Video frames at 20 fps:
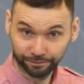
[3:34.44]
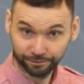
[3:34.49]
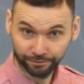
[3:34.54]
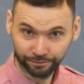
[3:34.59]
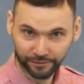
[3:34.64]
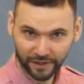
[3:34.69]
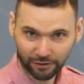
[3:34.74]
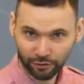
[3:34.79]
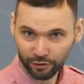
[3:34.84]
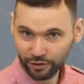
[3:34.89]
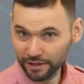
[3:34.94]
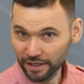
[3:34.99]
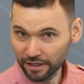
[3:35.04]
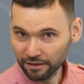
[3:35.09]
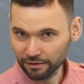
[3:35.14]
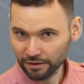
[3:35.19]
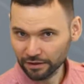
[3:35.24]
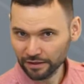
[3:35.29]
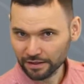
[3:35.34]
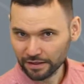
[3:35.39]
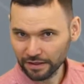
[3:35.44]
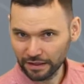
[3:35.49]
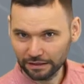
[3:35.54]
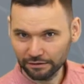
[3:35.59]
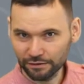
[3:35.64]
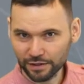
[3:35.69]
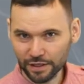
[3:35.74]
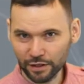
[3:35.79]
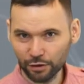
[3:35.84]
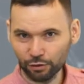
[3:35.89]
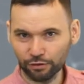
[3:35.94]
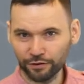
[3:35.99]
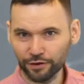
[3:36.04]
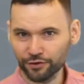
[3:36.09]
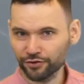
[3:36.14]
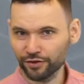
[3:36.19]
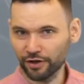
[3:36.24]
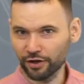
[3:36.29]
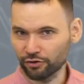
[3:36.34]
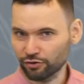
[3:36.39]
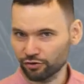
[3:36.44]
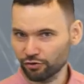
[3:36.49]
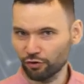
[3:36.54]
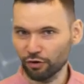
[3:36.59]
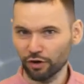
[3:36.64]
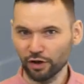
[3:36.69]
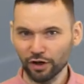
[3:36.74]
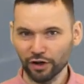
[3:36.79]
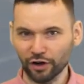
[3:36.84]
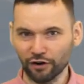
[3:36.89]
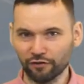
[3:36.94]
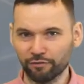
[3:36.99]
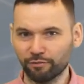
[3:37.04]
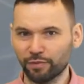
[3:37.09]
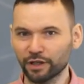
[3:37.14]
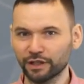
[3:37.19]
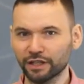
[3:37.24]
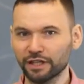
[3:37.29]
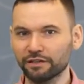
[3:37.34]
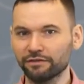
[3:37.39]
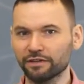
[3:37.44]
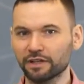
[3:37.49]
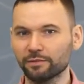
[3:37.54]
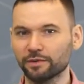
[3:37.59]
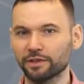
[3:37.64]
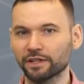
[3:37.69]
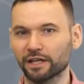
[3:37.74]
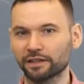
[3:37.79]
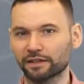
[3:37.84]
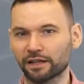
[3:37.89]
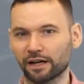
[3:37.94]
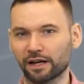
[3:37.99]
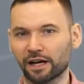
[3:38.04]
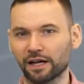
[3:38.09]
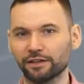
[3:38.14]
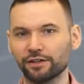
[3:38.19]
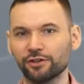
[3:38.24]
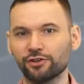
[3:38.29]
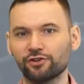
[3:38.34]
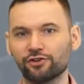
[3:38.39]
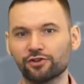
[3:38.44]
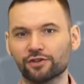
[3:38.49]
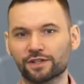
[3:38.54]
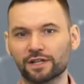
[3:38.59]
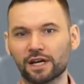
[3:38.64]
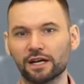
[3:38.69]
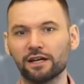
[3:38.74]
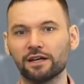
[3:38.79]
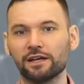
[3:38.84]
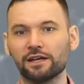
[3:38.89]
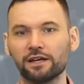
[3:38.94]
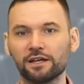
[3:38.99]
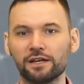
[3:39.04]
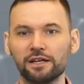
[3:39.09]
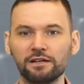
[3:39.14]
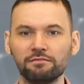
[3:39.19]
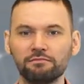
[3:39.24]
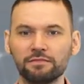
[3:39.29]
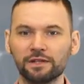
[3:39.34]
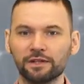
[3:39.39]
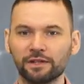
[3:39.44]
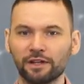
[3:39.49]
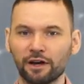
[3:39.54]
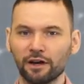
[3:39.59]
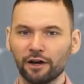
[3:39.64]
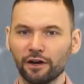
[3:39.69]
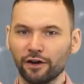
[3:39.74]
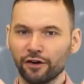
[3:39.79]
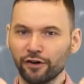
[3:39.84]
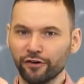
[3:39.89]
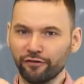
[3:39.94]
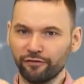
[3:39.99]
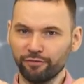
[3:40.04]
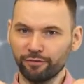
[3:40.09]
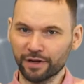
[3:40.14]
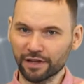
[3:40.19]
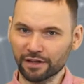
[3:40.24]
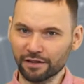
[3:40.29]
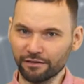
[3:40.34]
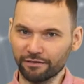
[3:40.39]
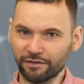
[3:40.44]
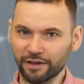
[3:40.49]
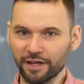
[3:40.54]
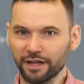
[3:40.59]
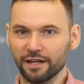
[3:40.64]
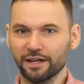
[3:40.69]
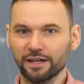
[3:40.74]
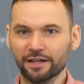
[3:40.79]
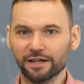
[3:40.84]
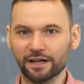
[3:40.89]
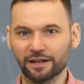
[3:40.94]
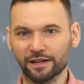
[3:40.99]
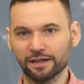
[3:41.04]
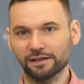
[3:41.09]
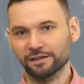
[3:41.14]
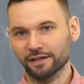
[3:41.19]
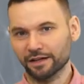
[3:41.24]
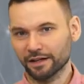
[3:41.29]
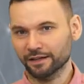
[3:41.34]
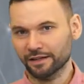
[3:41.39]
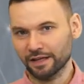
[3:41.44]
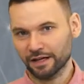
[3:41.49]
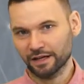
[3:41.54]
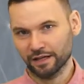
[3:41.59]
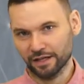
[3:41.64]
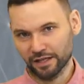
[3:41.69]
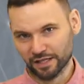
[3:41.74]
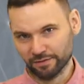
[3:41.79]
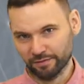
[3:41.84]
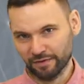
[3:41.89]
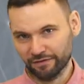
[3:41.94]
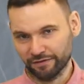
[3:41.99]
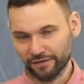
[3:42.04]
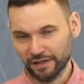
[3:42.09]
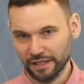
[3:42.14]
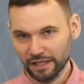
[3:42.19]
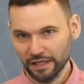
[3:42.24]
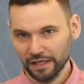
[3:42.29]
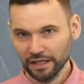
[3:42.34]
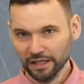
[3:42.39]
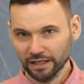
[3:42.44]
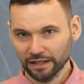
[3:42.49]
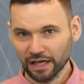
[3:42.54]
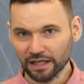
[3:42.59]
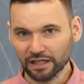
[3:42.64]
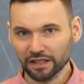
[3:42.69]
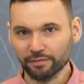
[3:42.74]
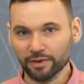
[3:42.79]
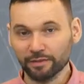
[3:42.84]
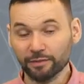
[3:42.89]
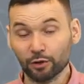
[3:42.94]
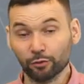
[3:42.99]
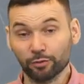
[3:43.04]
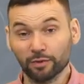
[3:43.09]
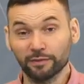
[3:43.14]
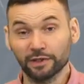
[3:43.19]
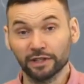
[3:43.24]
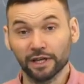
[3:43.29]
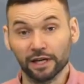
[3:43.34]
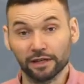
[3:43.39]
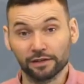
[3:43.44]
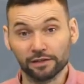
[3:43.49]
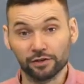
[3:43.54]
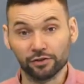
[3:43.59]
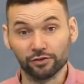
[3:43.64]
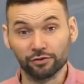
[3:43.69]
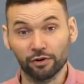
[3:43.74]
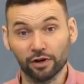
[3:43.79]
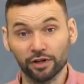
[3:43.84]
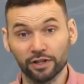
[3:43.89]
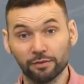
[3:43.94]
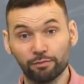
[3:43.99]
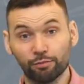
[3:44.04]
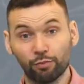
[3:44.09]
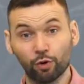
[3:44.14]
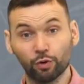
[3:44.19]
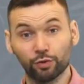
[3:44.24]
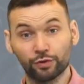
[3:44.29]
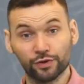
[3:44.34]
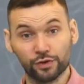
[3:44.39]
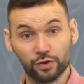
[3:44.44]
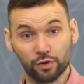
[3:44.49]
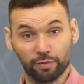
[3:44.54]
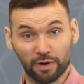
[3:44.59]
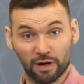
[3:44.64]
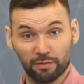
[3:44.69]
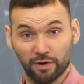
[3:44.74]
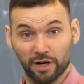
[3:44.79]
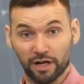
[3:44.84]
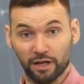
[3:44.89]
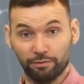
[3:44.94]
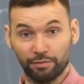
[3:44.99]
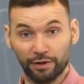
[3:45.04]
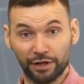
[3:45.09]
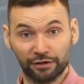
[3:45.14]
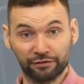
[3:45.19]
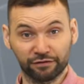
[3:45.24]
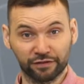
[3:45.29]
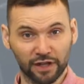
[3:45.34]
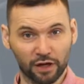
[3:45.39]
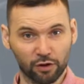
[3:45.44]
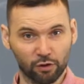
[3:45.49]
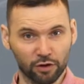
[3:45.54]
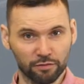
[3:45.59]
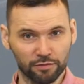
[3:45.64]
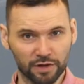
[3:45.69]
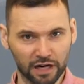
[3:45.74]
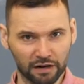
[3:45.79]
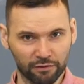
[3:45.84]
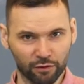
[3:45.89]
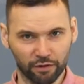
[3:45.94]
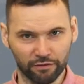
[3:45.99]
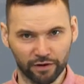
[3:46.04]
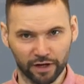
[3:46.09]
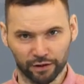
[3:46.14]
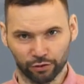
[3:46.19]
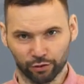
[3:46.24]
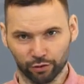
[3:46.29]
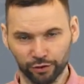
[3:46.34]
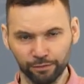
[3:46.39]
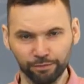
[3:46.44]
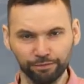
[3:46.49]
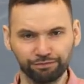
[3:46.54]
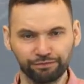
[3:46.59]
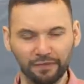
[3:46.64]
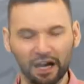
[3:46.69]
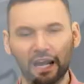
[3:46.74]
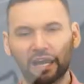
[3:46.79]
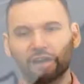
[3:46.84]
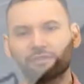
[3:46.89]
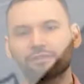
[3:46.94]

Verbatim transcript: Так вот, некоторые исследователи утверждают, что в былые времена тараканы исчезали именно в преддверии каких-то катаклизмов. Так, например, упоминается, что они полностью пропали перед Второй мировой войной, а в